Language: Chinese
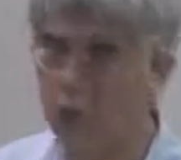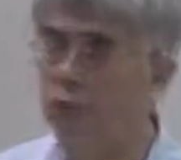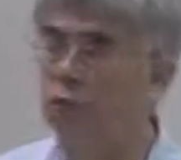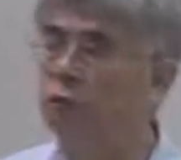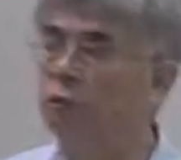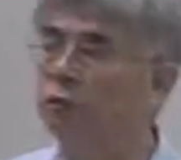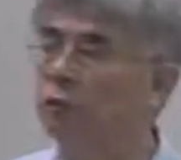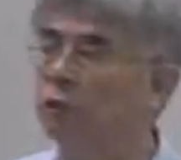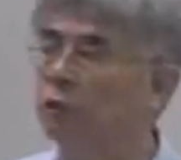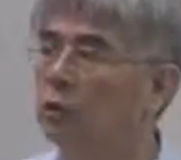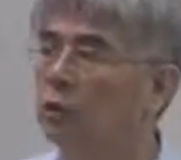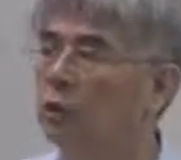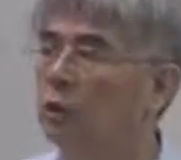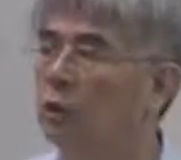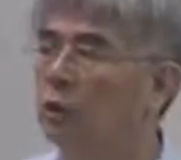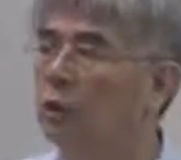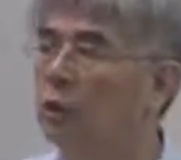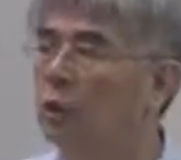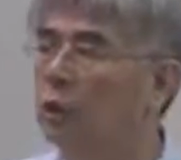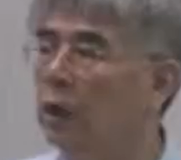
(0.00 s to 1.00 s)
里头，
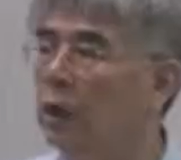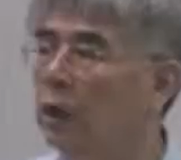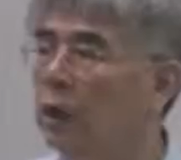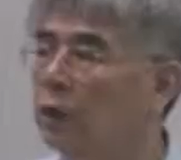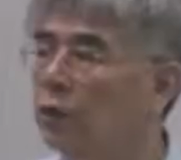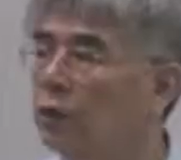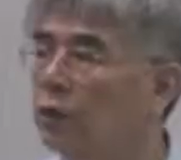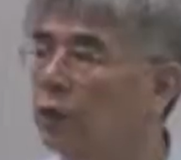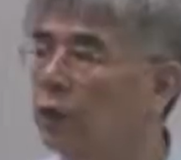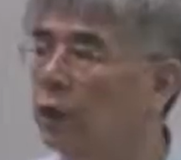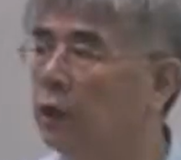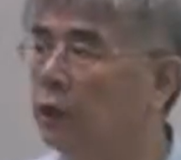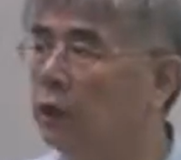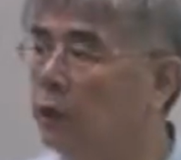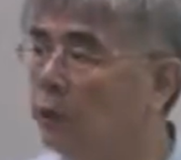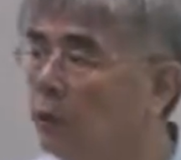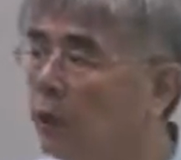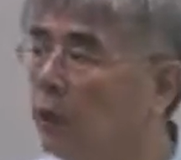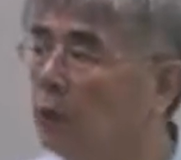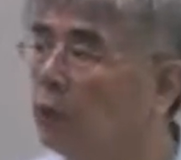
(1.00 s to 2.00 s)
那就可
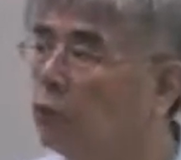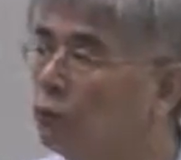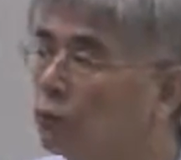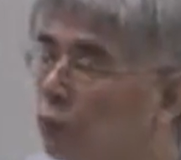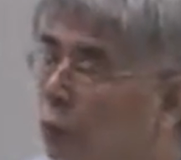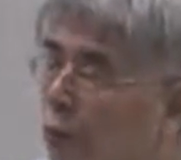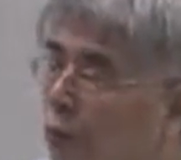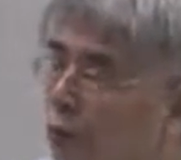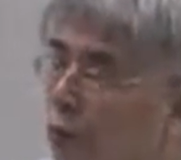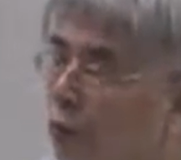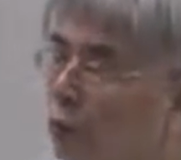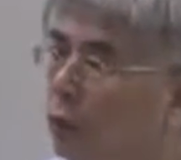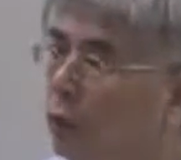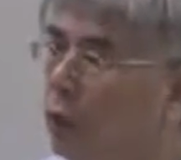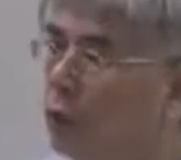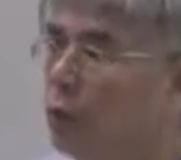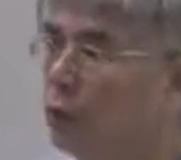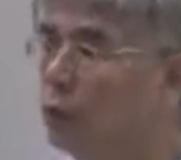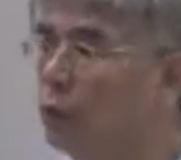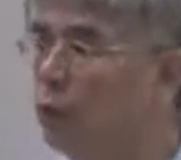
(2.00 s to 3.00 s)
以研判出到底
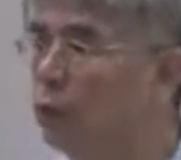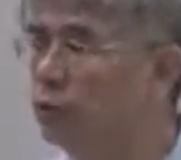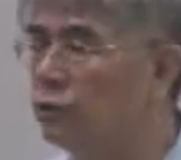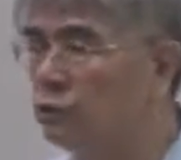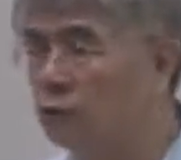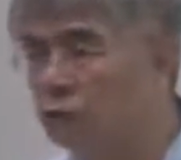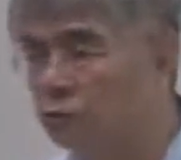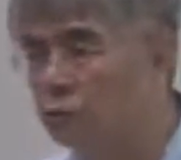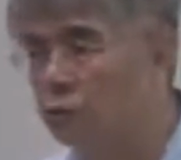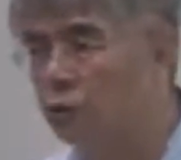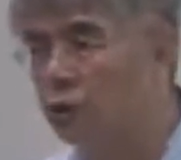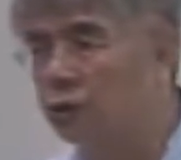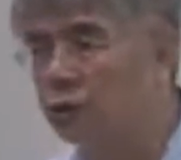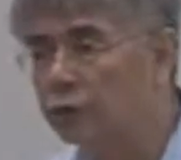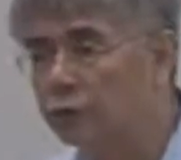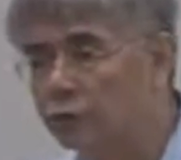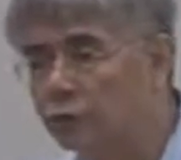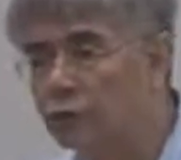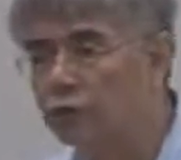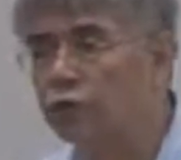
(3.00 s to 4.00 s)
你是要接受
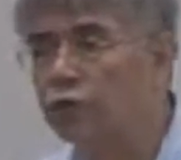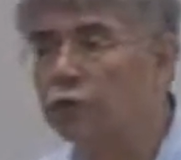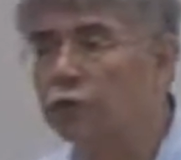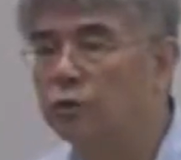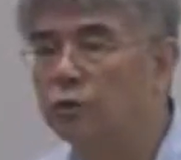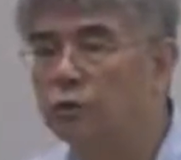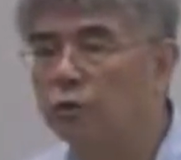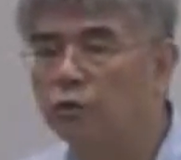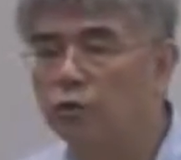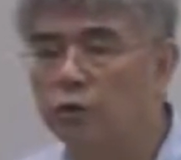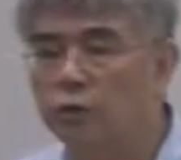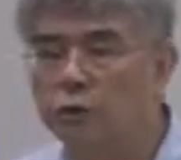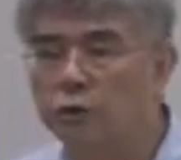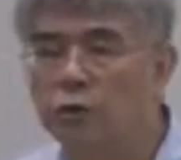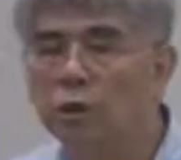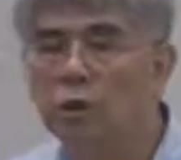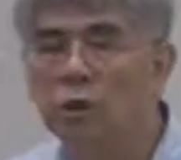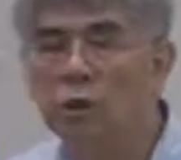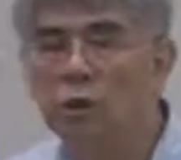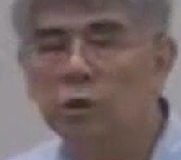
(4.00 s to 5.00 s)
还是拒绝，是属
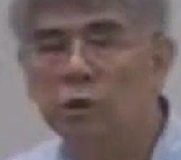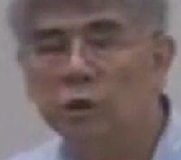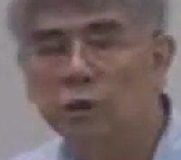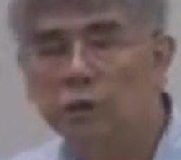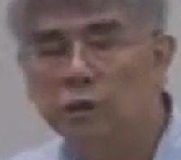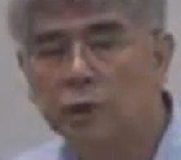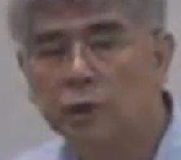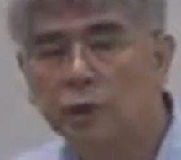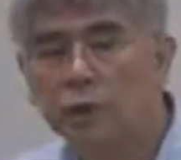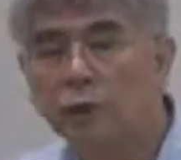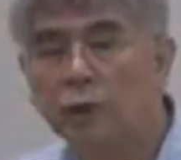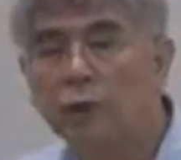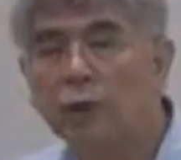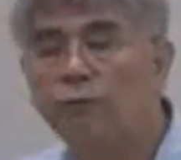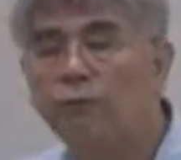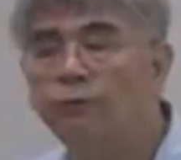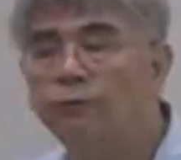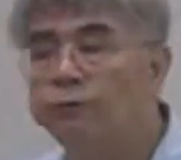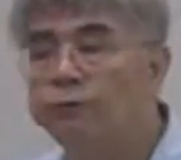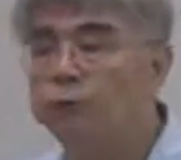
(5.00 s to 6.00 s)
于正相
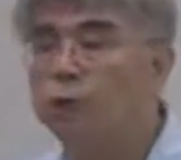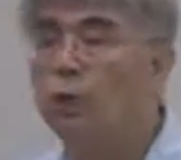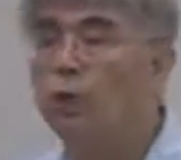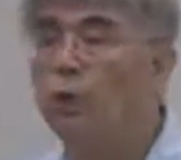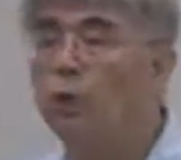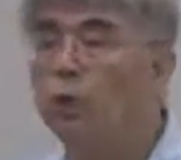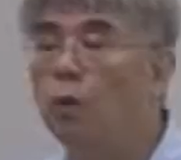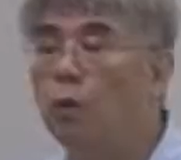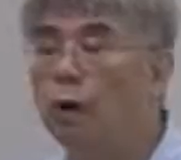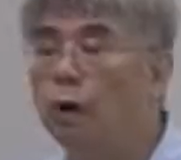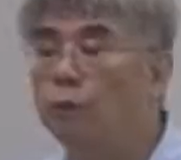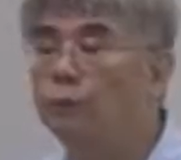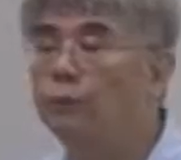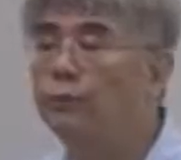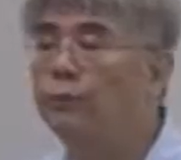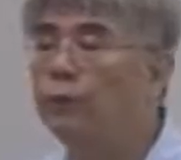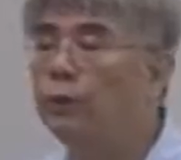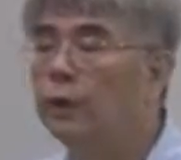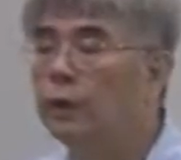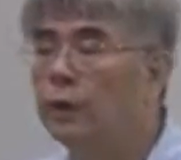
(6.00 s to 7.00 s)
关、负相关，
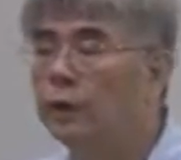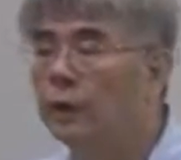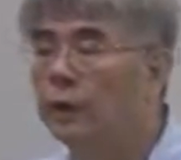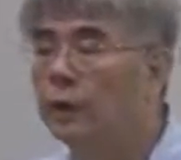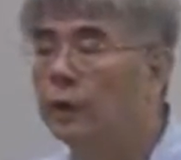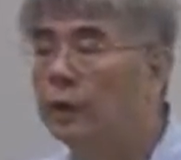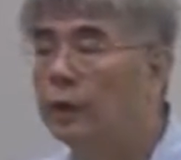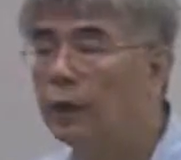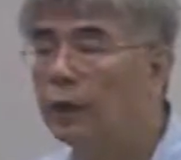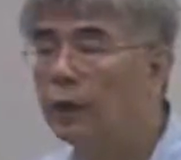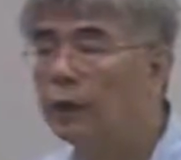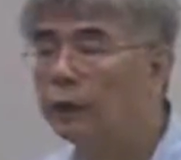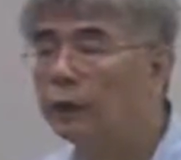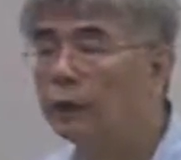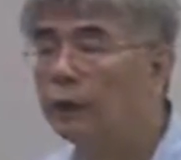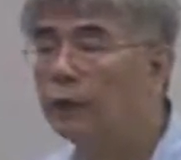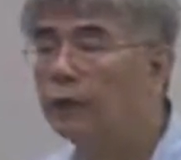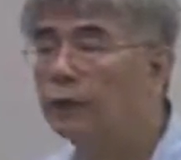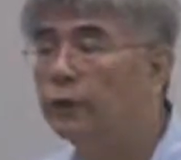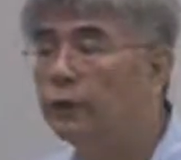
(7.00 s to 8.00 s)
啊
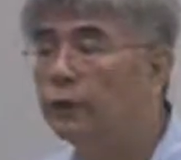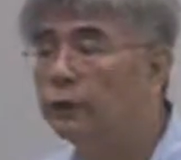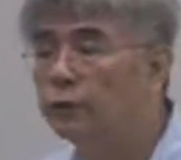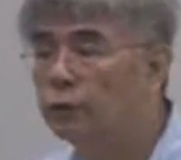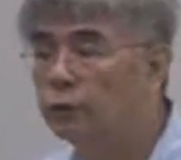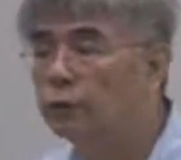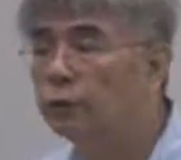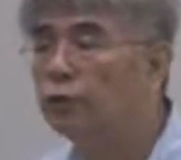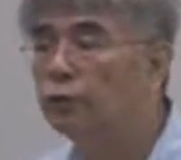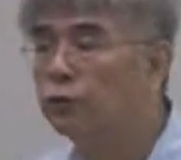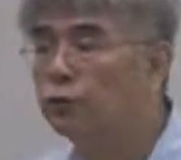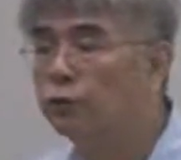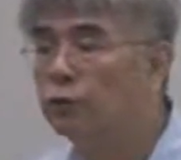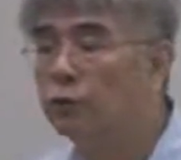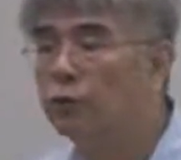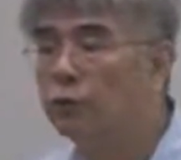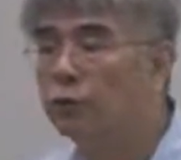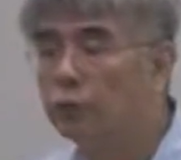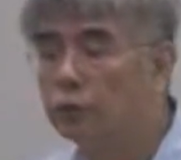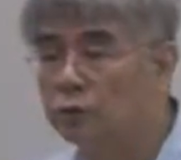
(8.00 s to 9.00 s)
这样的一个结论
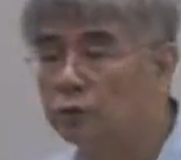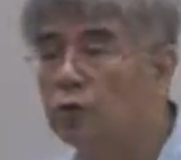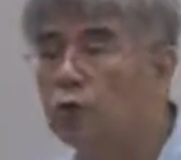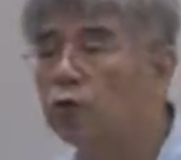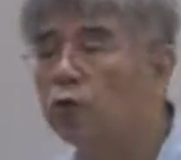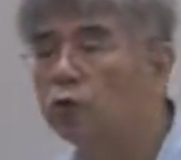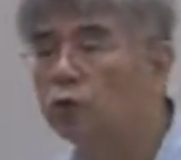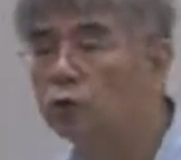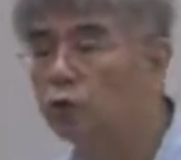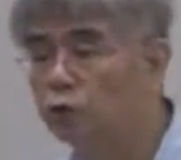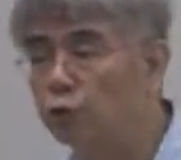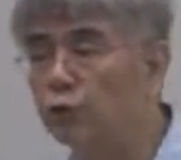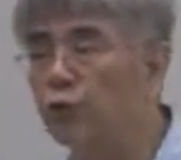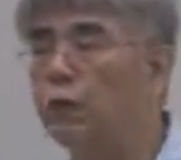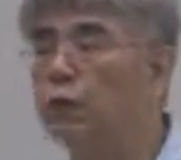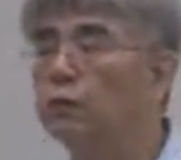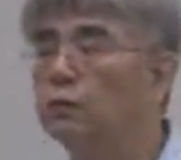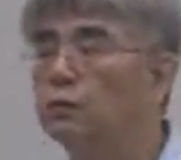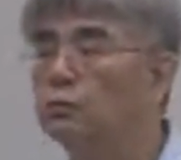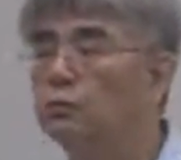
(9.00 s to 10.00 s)
出来，或者是无从
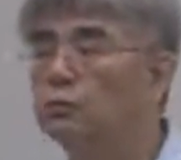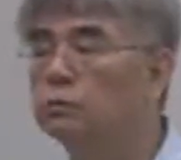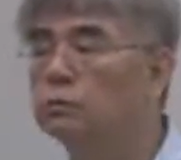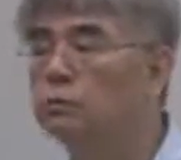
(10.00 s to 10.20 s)
决定。